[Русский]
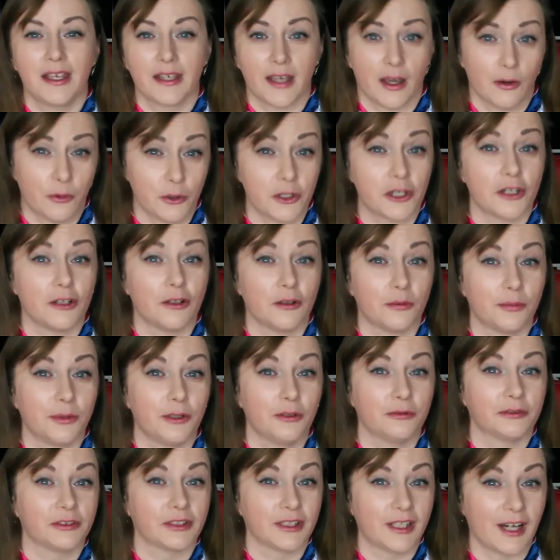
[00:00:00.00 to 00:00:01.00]
Я очень
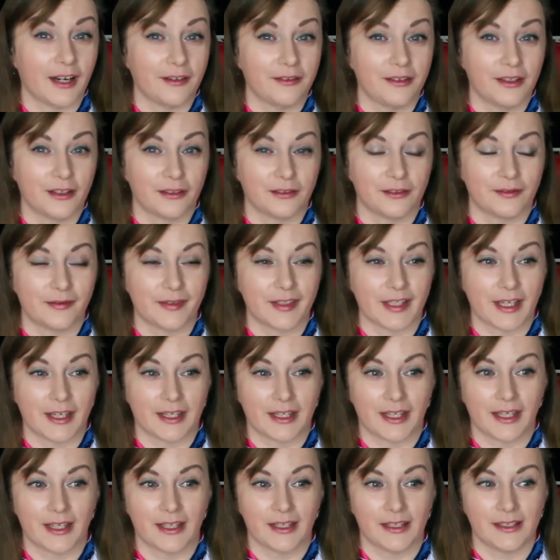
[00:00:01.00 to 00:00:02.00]
люблю фотографировать
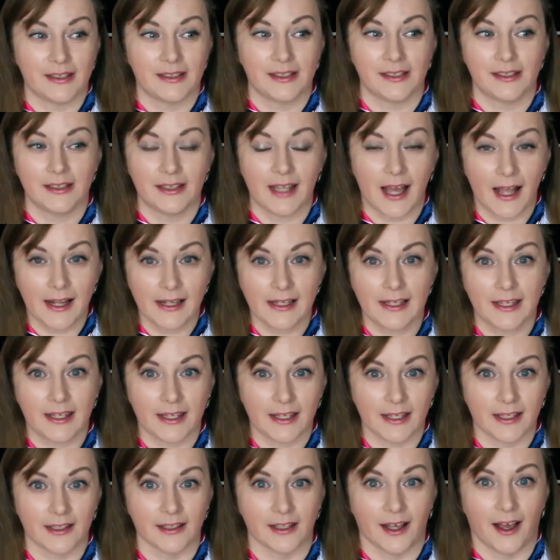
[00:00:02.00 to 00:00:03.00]
всякие
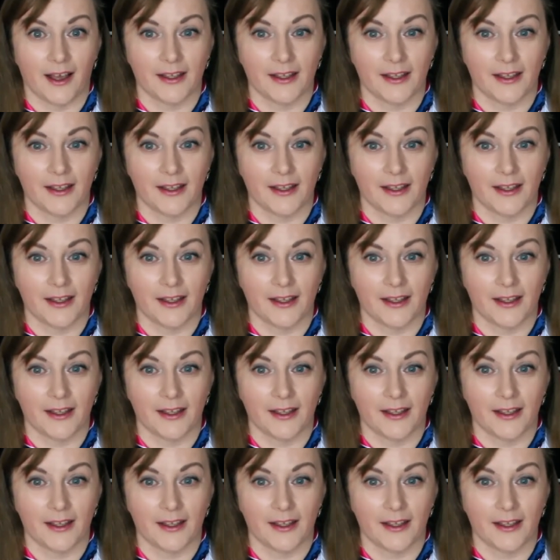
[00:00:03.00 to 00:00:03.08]
детальки,